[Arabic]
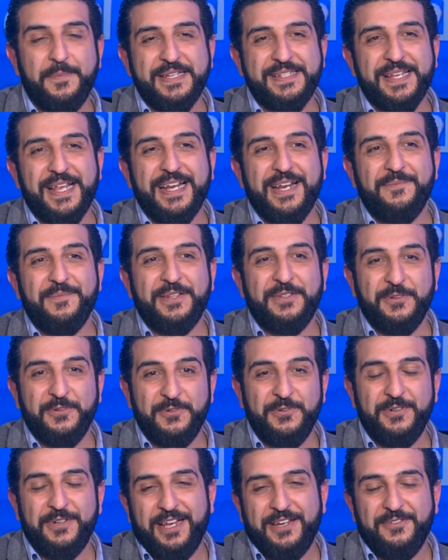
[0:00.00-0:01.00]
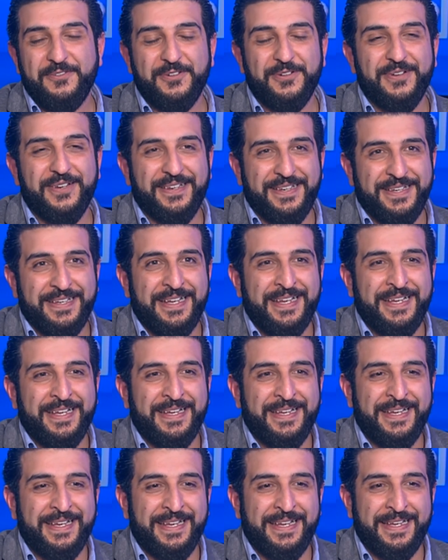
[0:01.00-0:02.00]
بس انا بدي اقول انه
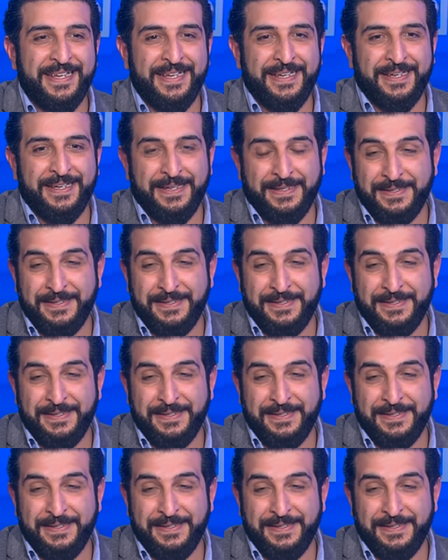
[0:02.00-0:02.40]
آه،